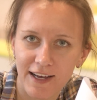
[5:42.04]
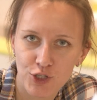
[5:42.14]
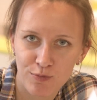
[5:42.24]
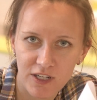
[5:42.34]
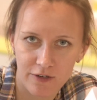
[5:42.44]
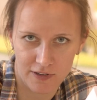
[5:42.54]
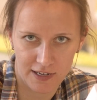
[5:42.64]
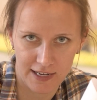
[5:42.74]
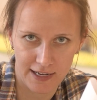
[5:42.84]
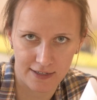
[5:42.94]
Grad
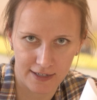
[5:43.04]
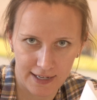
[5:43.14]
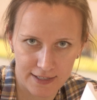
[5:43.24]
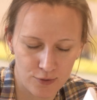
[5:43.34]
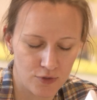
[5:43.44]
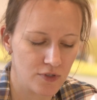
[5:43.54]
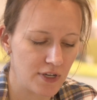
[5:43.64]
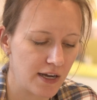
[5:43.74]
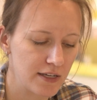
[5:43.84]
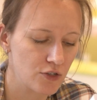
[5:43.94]
spiegelverkehrt dreht
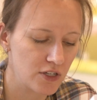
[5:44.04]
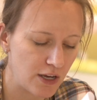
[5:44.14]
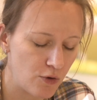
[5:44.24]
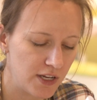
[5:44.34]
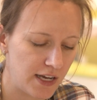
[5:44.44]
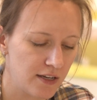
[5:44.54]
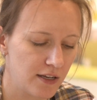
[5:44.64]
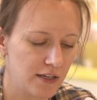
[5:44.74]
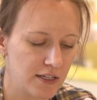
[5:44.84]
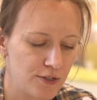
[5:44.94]
sozusagen, also genau in die
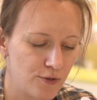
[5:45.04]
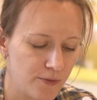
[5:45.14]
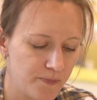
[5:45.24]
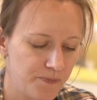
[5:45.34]
andere Richtung.